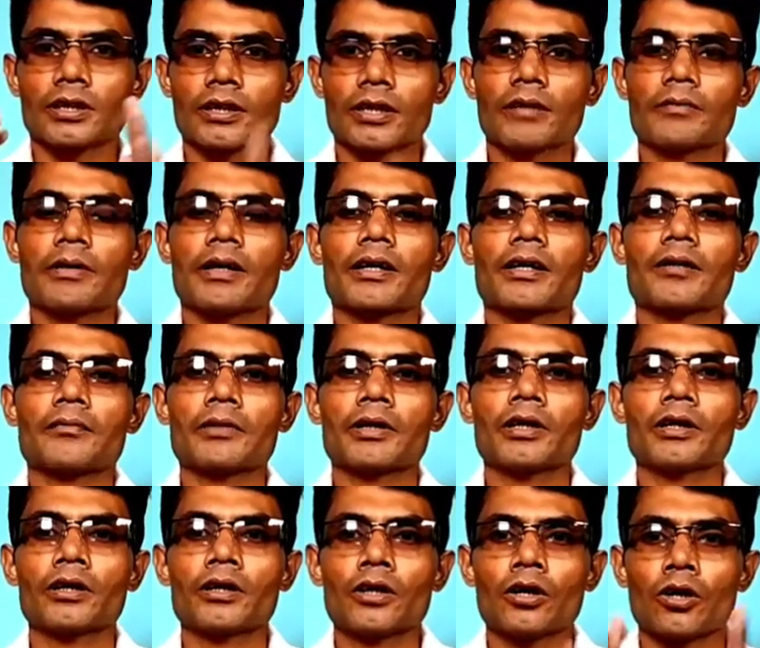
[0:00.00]
कई बार
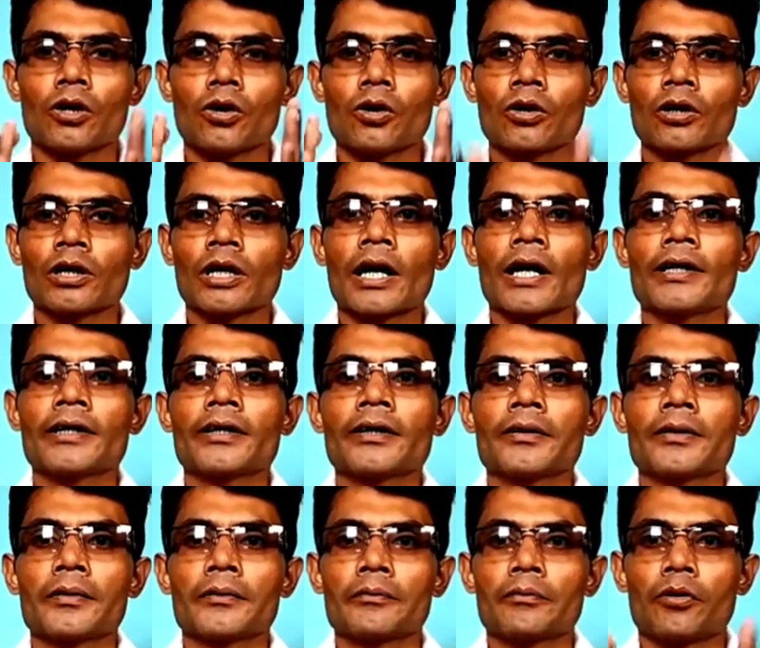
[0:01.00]
हमें ऑनलाइन
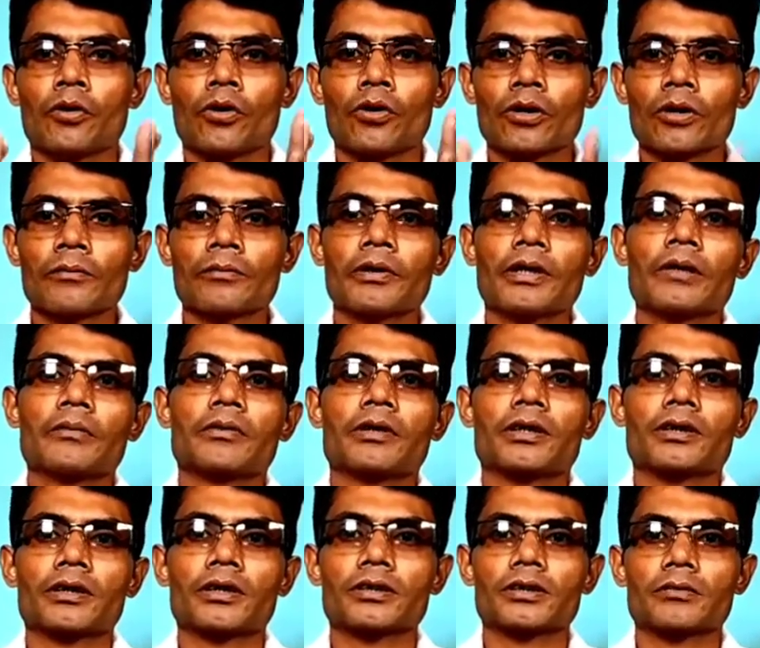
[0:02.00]
फॉर्म फिलअप
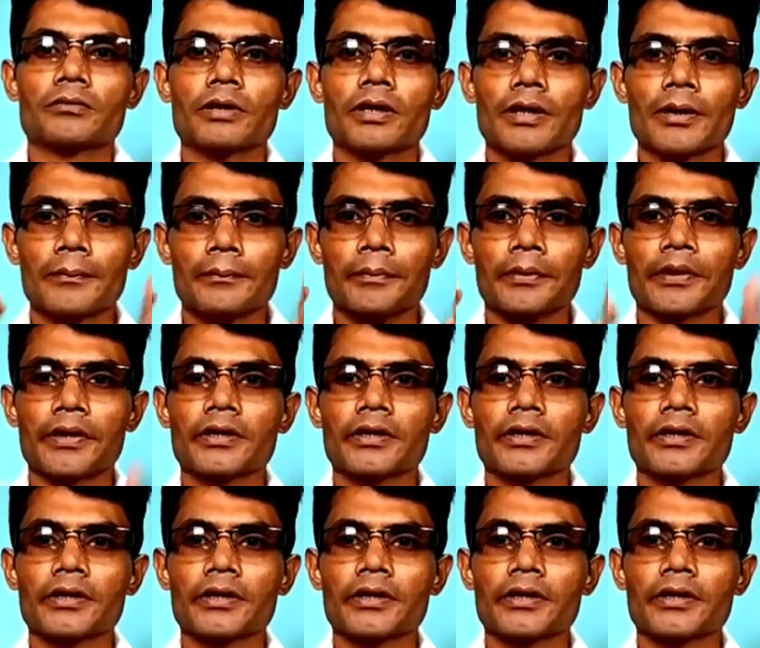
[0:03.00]
करते समय